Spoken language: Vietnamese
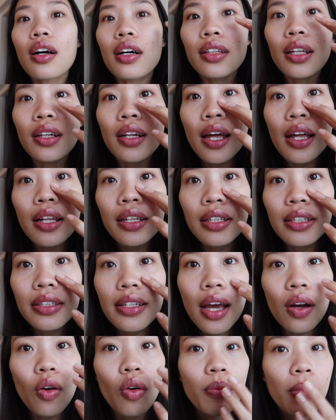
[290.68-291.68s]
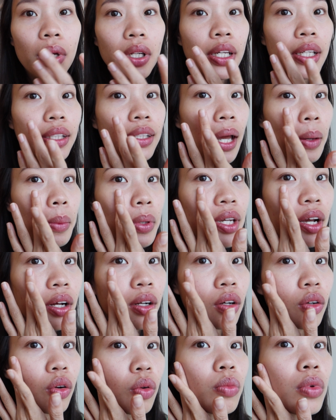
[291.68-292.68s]
ờ, thật ra thì da của mình hiện tại bây giờ
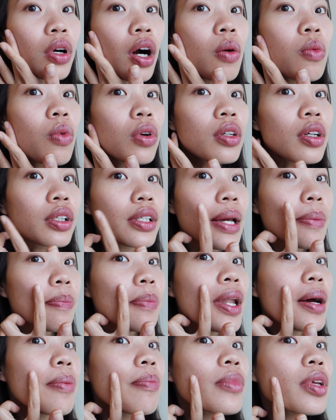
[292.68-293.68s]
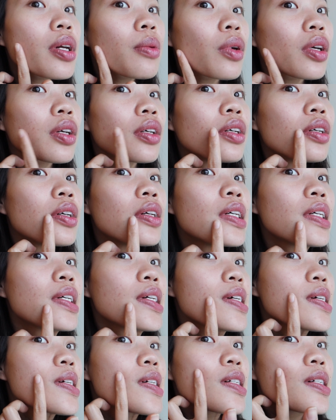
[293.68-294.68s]
nó cũng không có được đẹp lắm nha mọi người
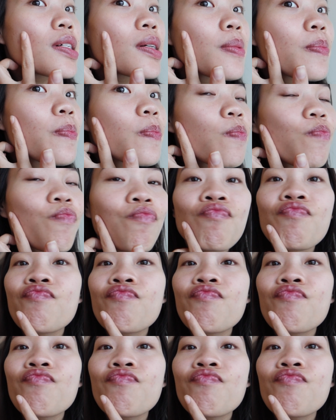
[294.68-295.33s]
um,